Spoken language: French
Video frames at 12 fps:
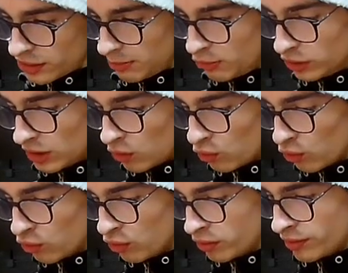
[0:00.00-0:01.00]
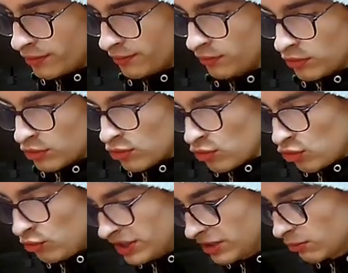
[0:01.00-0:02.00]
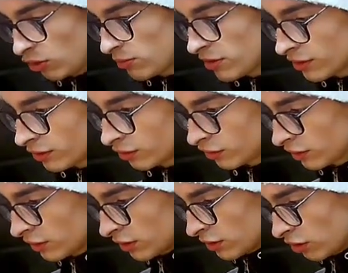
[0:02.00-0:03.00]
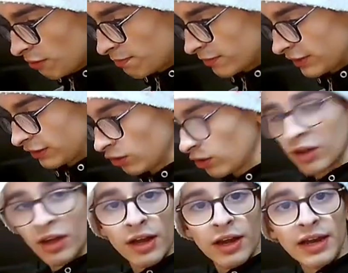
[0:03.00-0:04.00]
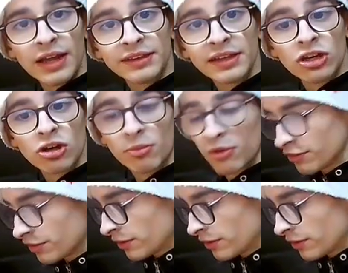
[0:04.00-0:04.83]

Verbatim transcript: type de carreau, le minimum. Hop, là-dedans, la télécommande,